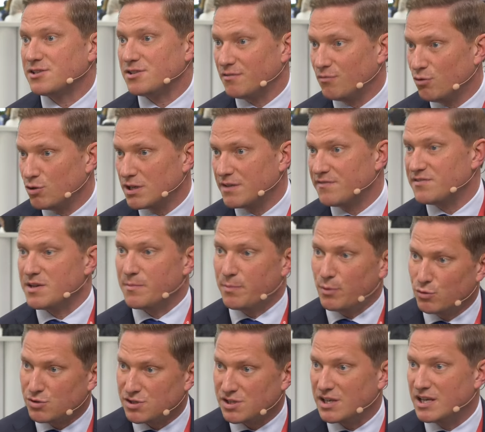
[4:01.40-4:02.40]
сегодня все
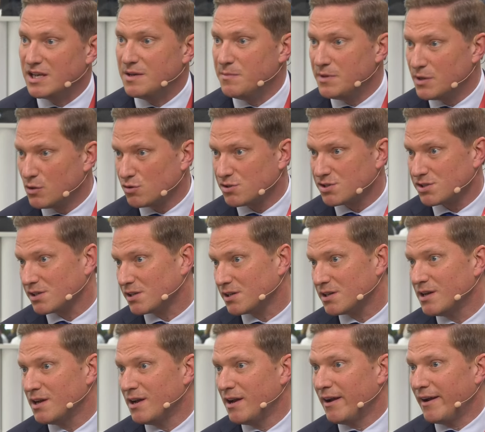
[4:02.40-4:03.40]
плюсы и минусы
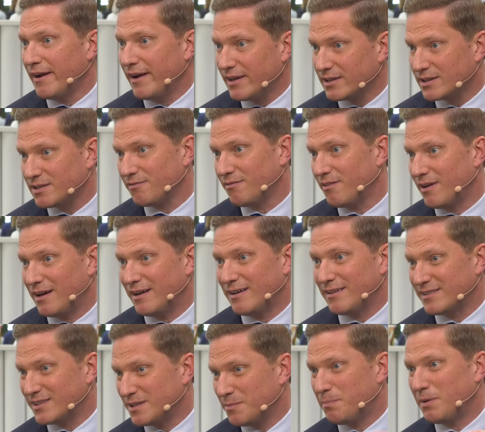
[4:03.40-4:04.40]
этого
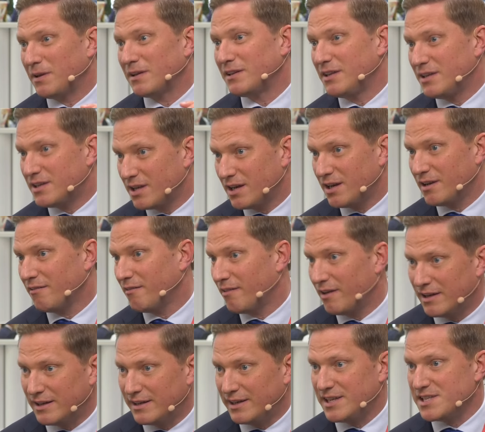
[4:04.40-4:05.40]

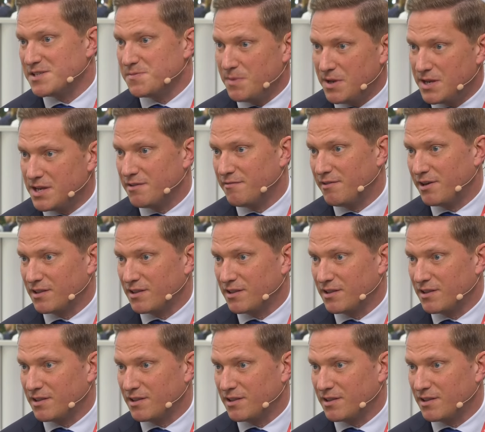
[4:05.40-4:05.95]
дополнительного изменения в